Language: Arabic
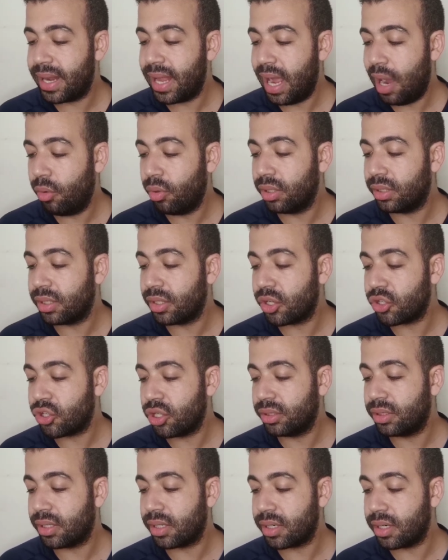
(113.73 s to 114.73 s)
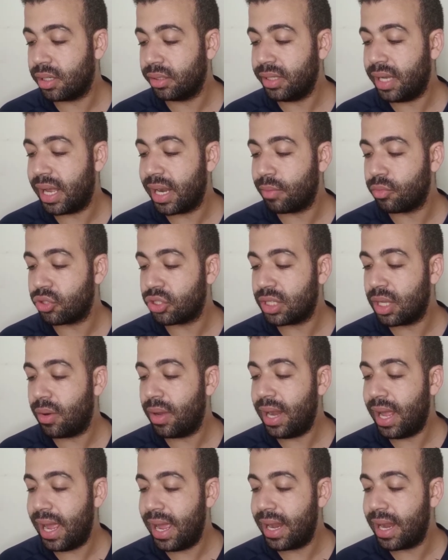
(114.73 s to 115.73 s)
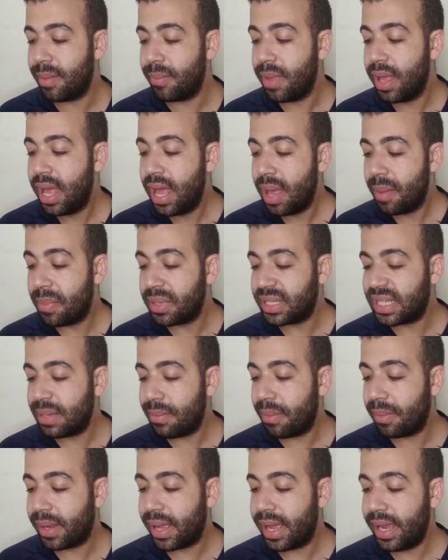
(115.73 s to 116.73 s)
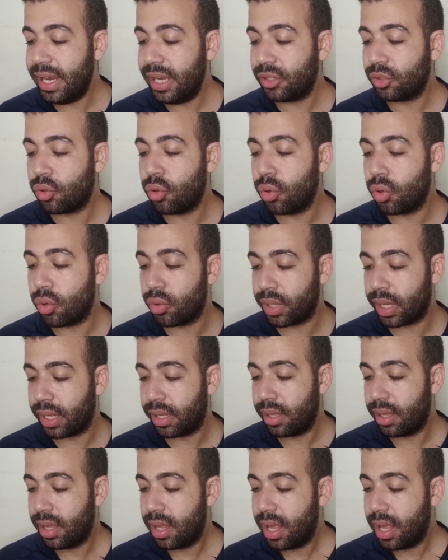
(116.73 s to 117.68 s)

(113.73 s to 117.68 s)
إلى عودة النشاط الرياضي على مستوى العالم بسبب جائحة كورونا